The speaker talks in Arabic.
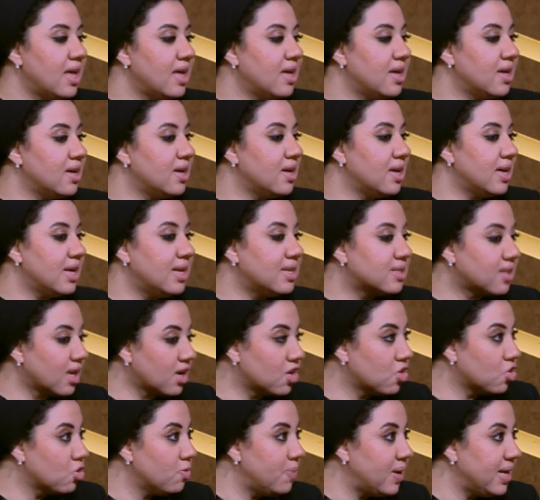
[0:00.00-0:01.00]
آه،
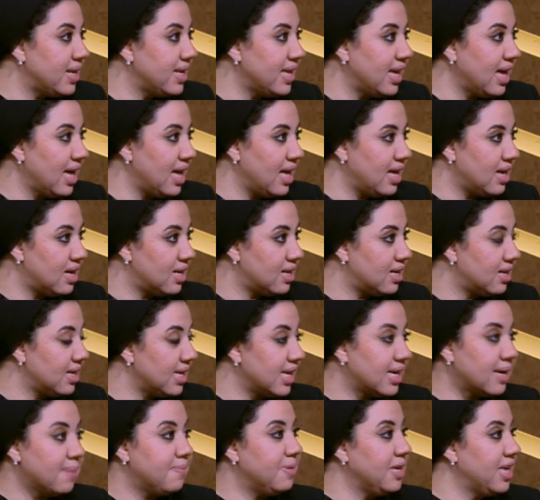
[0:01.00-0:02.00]
التجربه ليها
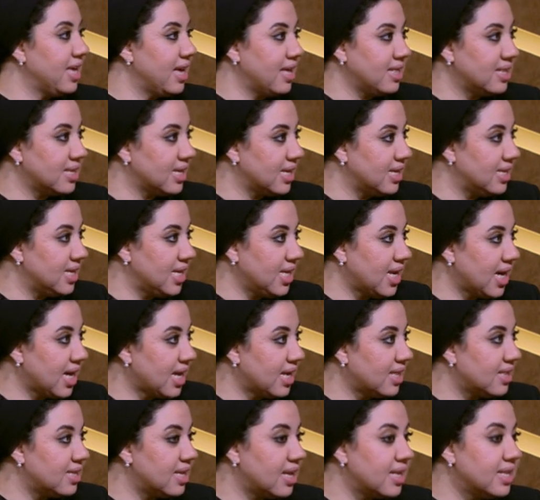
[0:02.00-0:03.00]
ايجابيات كتيره
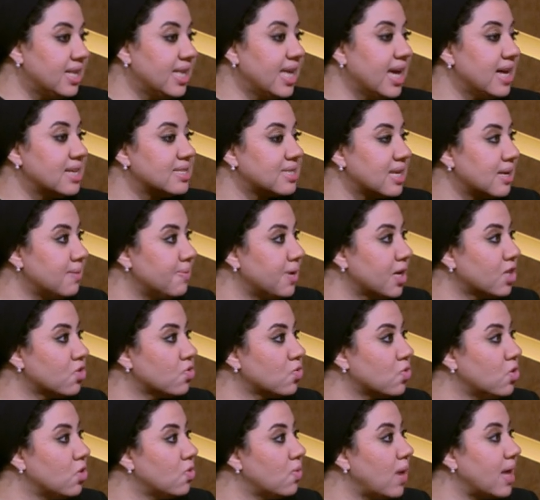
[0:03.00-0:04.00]
جدا ليها
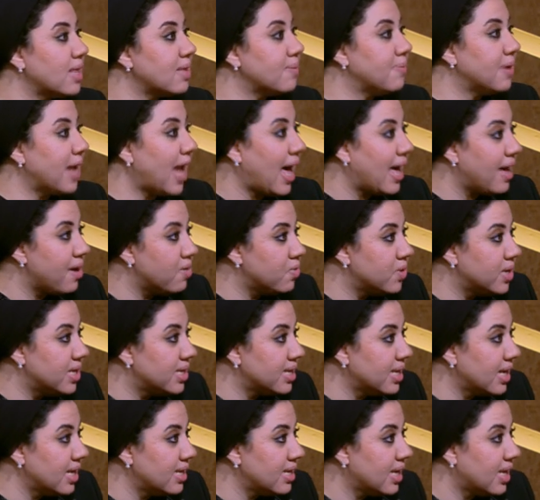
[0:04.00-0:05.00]
سلبيات طول الوقت بنحاول
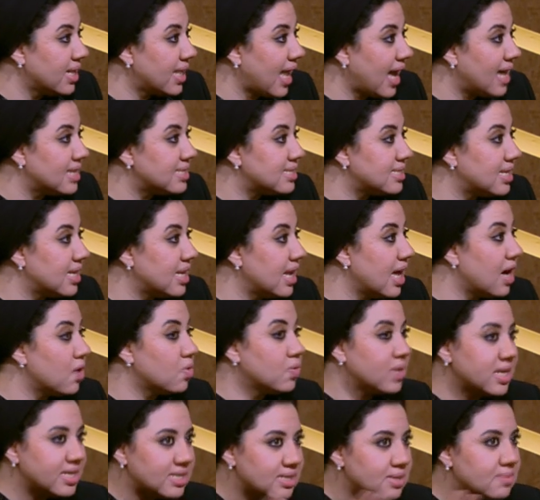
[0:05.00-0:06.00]
ان احنا نحسنها
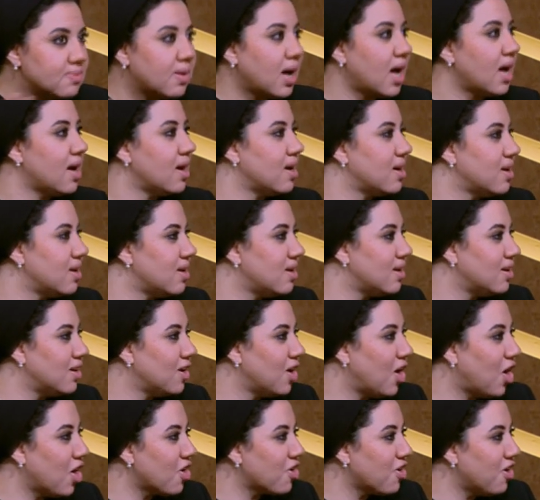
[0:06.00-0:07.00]
ونسمع
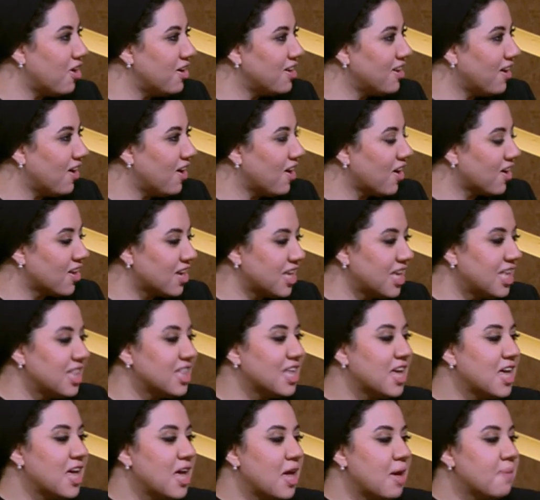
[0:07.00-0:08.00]
آه، اراء
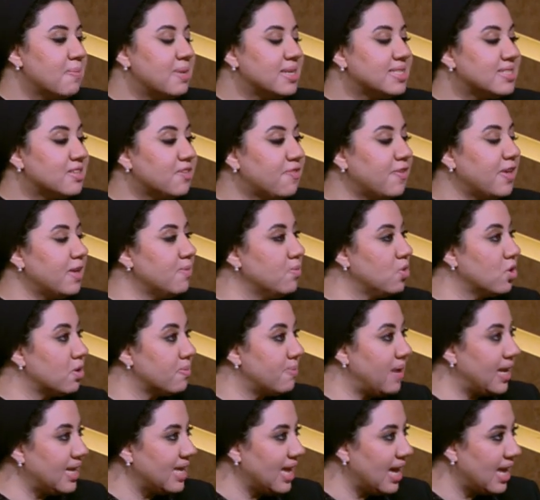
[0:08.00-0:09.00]
الاخرين بس في
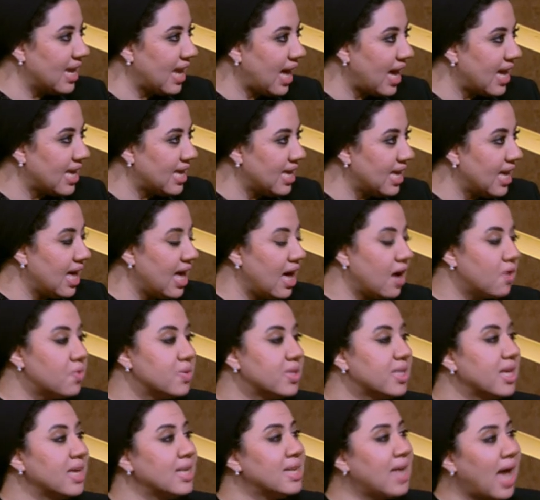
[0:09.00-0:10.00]
مجملها الحقيقه
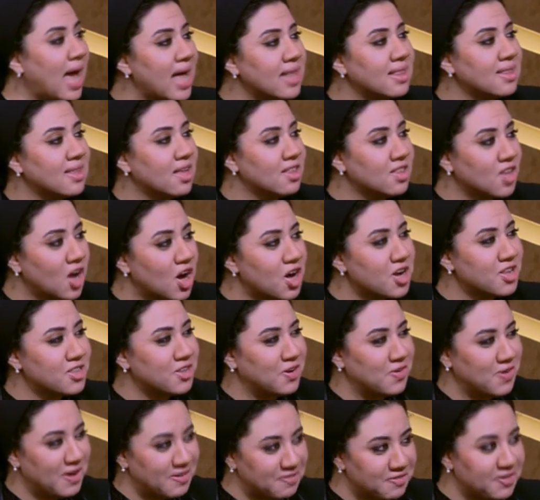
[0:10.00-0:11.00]
او ان احنا حتى
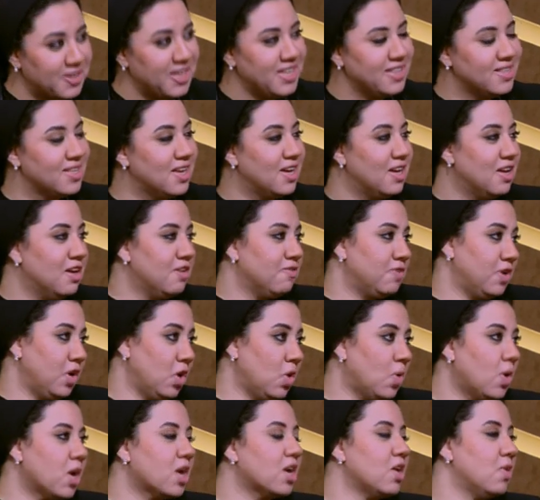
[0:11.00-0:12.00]
النهارده واقفين في
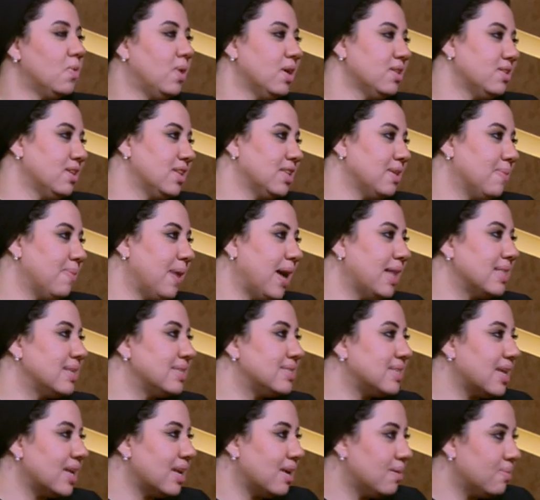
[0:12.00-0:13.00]
الحوار الوطني بعد
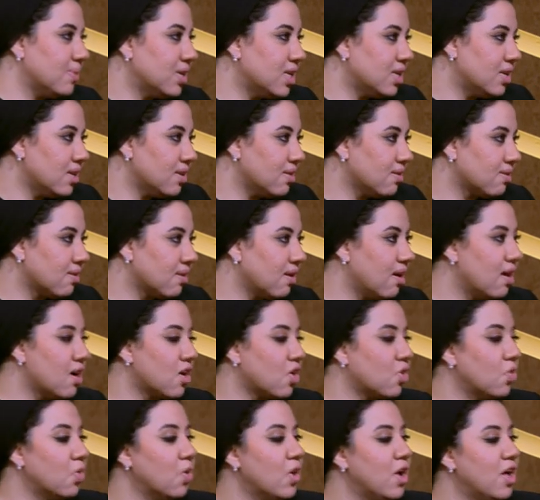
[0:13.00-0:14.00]
سنه من
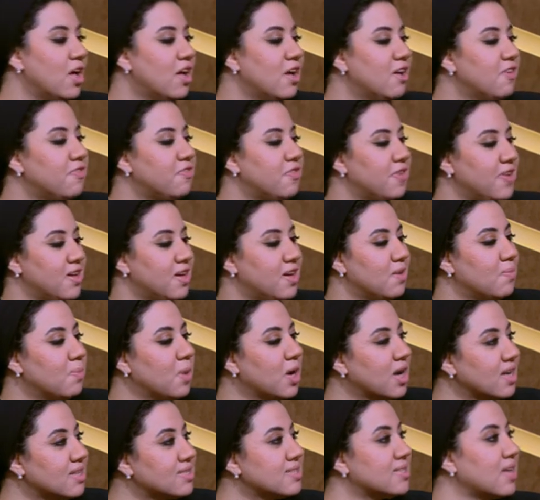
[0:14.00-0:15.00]
انطلاقه في
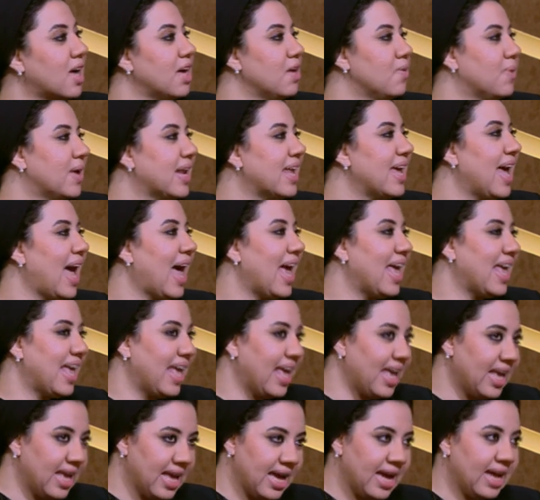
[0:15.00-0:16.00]
منصه حواريه
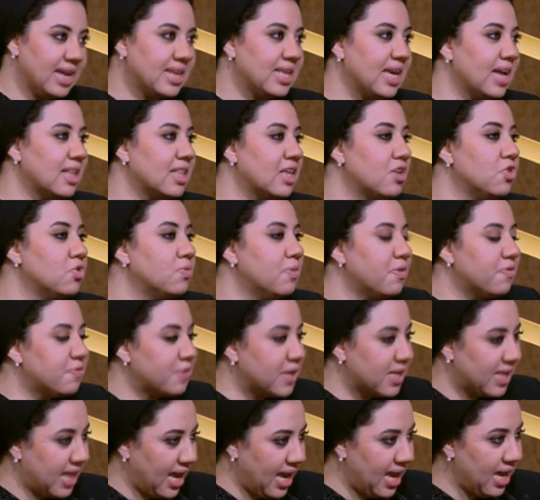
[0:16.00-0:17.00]
حقيقيه يعني انا يوم
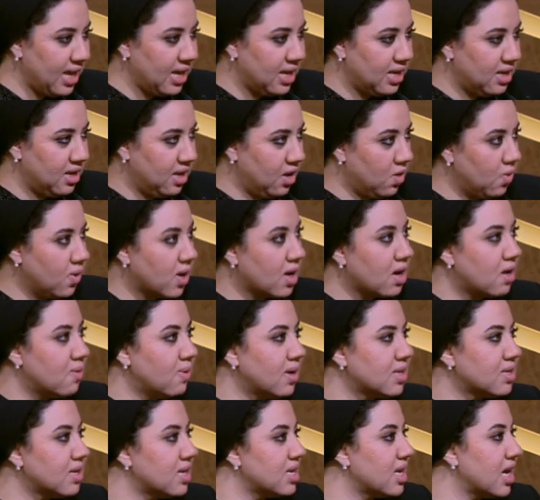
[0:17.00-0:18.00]
افتتاح الحوار
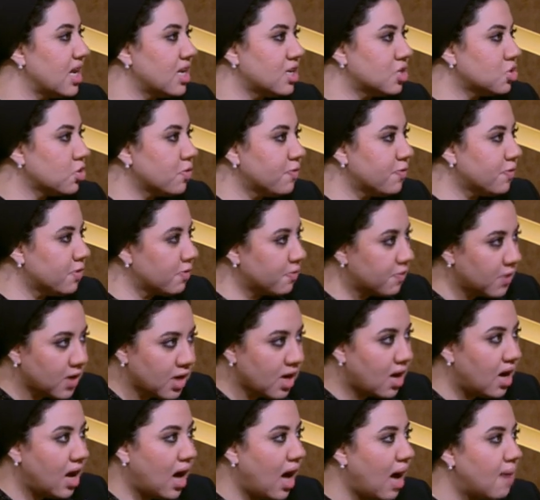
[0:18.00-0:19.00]
الوطني انا شفت في
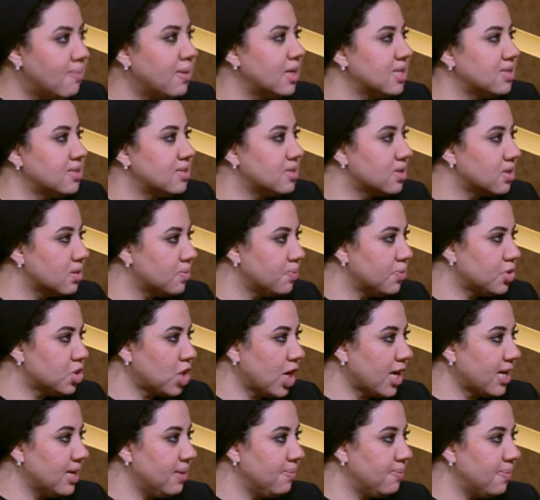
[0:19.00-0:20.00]
القاعه مصر
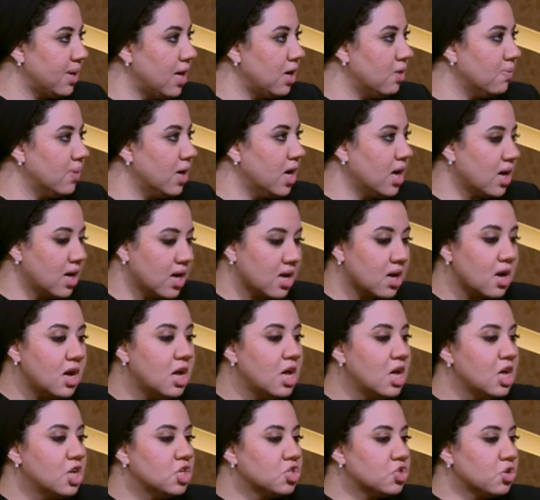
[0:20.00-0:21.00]
بشكل ما او باخر
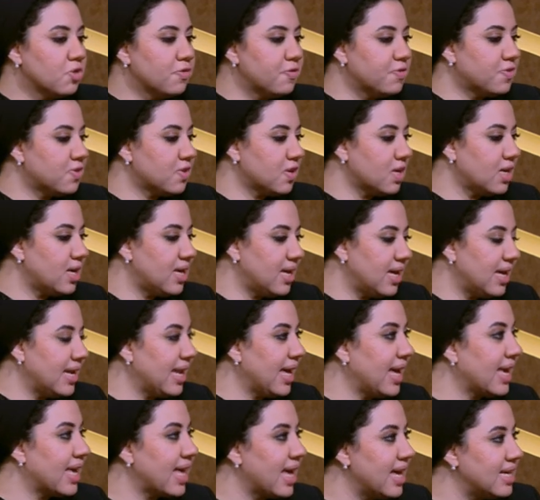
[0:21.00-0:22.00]
شفت آه،
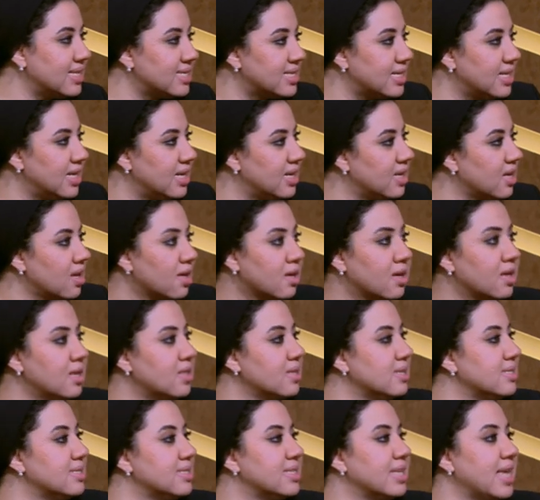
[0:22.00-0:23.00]
انعكاس
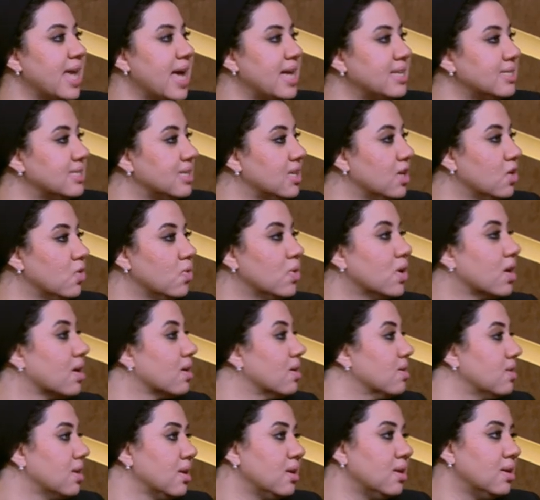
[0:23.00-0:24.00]
للخيط السياسي
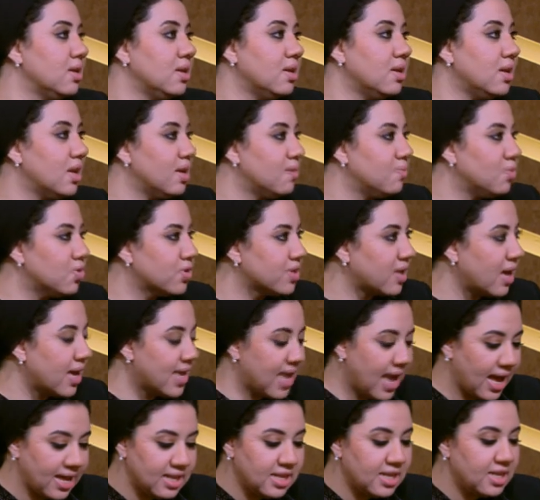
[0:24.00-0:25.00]
والخيط المجت...
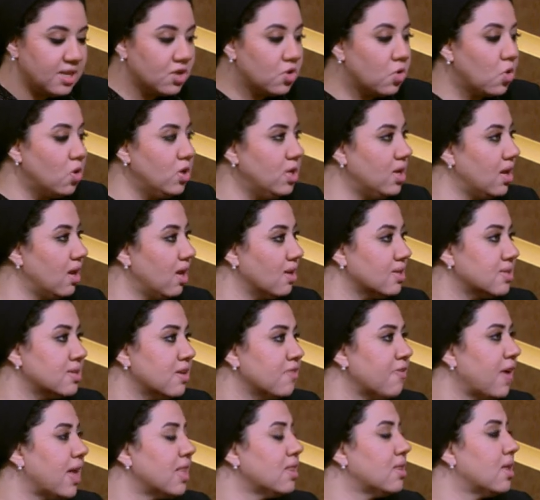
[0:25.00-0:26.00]
يعني لكل
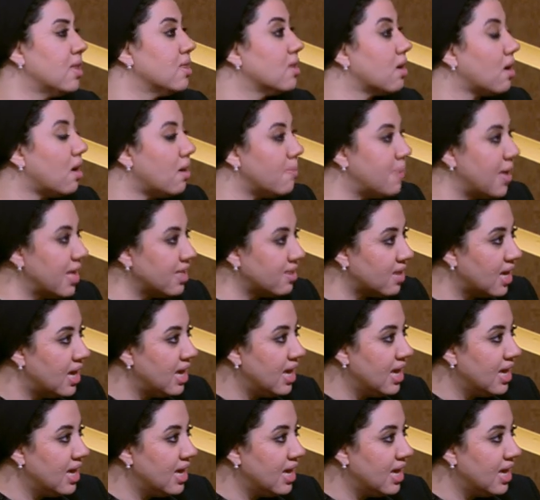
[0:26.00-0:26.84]
الاطياف حتى النقابات